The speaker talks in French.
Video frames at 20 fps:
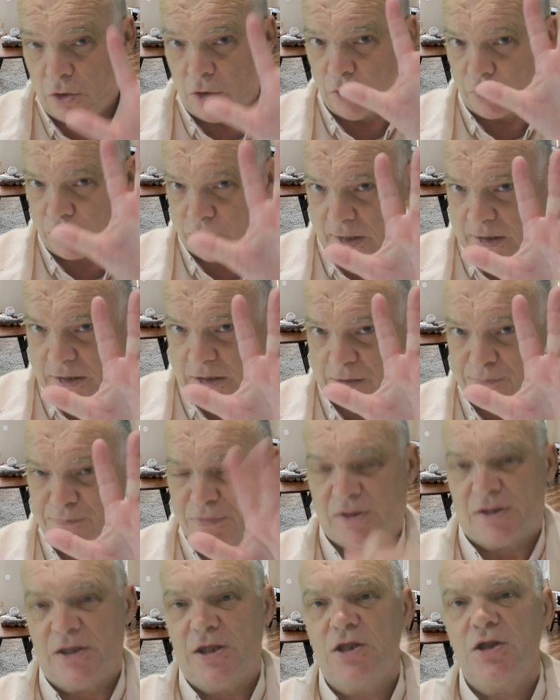Le
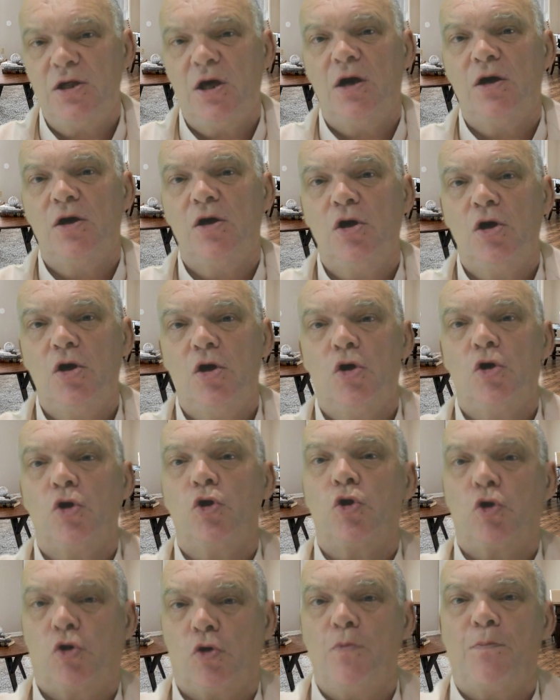cinquième signe,
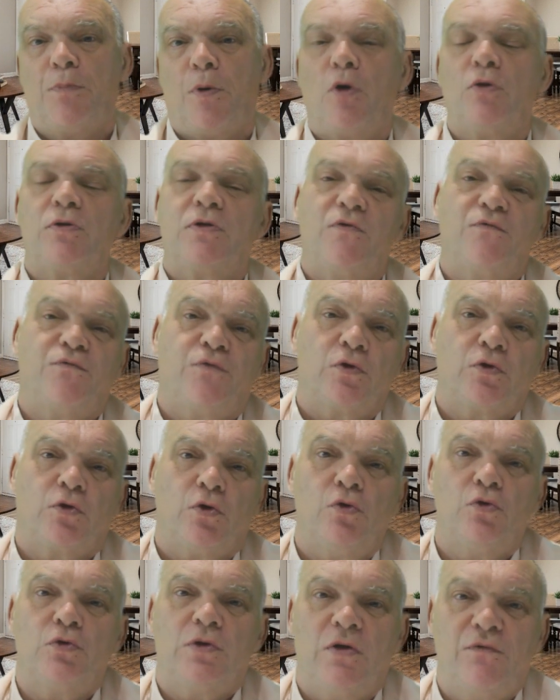je prends des
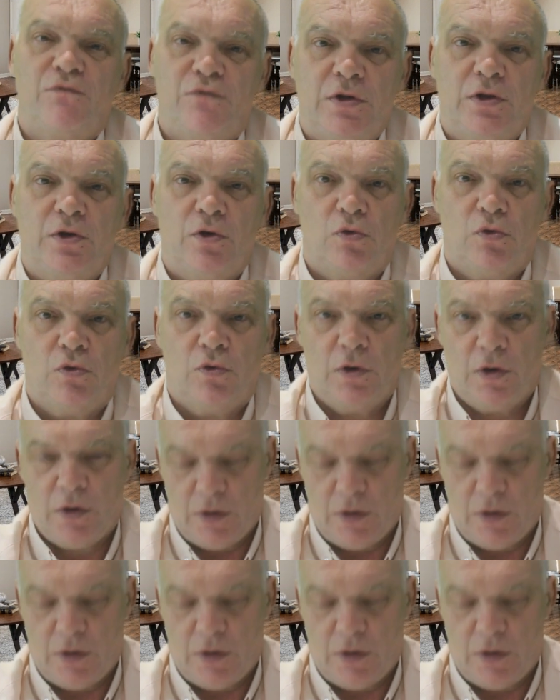photos ou des vidéos.